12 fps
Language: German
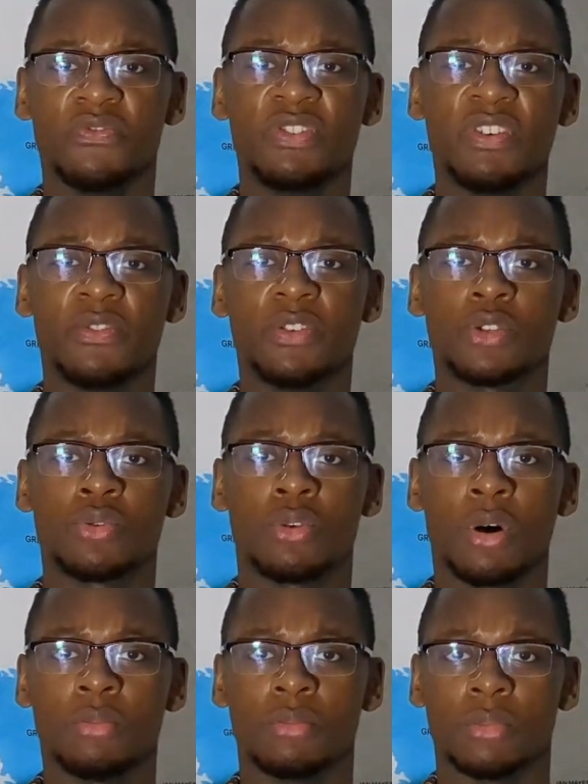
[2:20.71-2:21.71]
Wie weit willst du
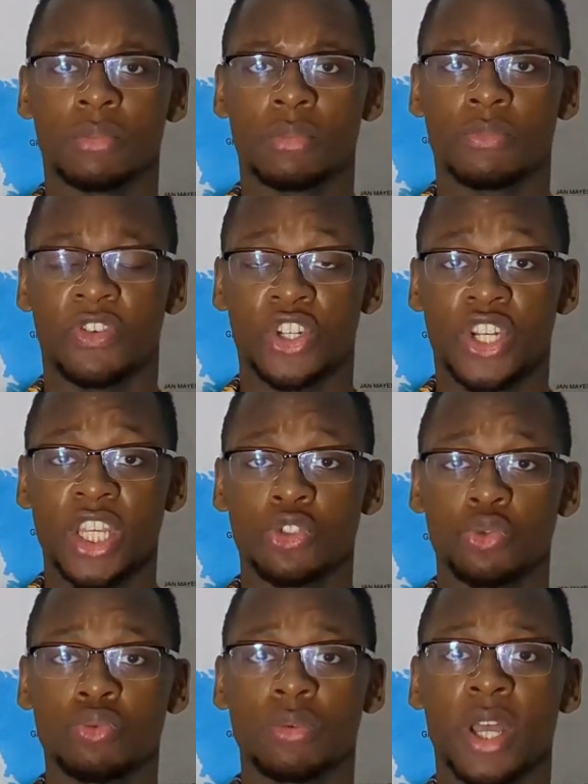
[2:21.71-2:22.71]
kommen?
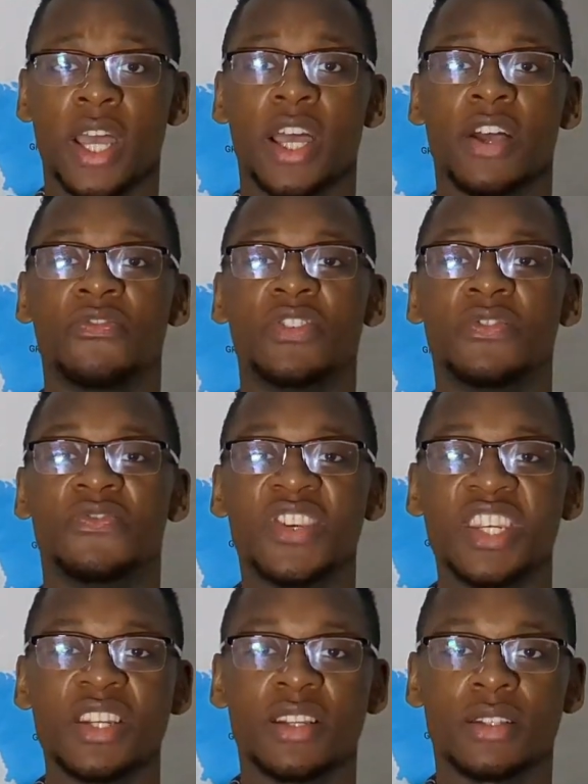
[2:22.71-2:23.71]
Verstehst du, wie
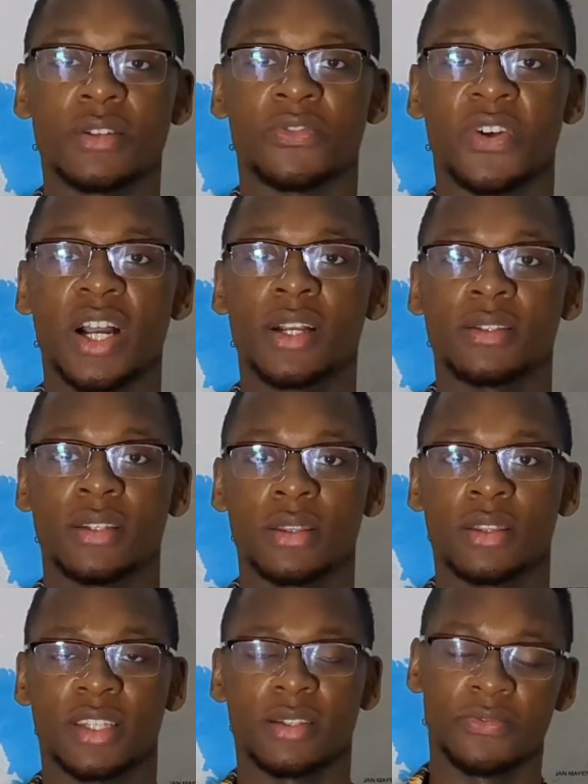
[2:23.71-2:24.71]
wichtig diese Fragen
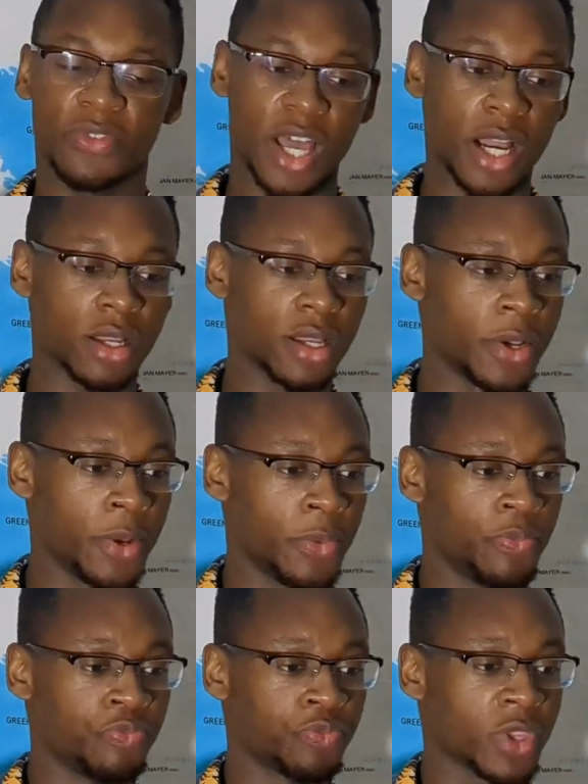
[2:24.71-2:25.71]
sind? Das sind Fragen,
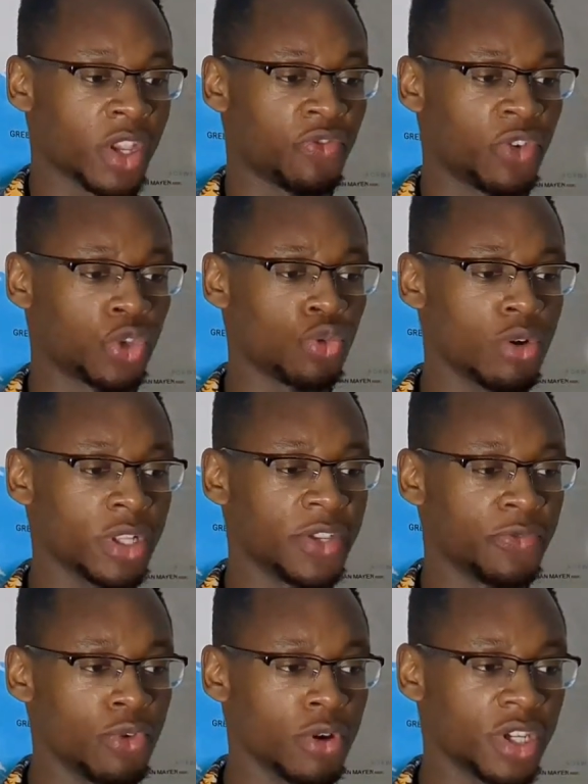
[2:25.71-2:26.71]
versuch
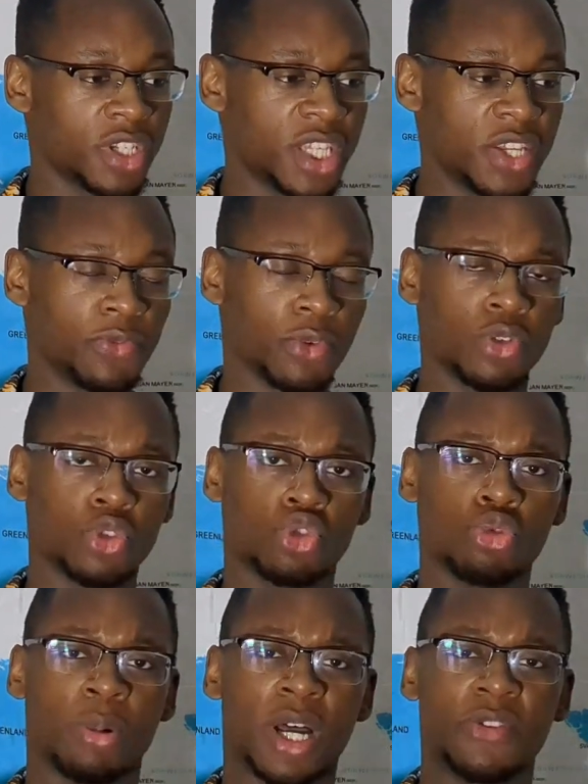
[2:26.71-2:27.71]
die wirklich tiefgründig
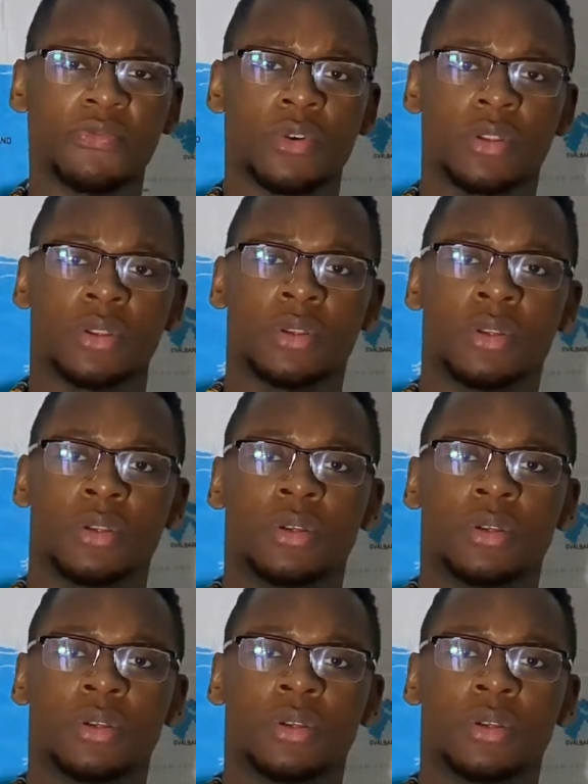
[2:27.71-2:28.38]
zu beantworten.